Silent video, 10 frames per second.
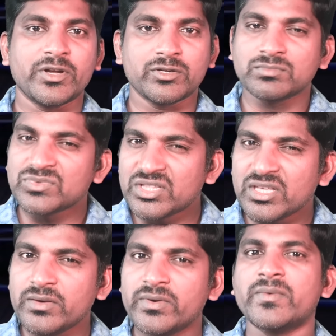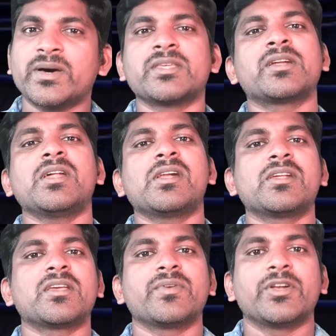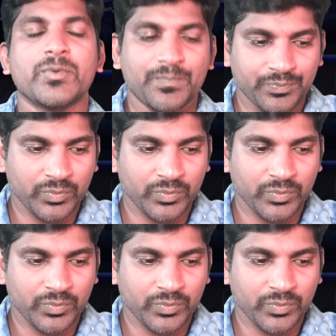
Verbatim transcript: வேண்டும் தீவிரவாதிகளை அழிக்க வேண்டும்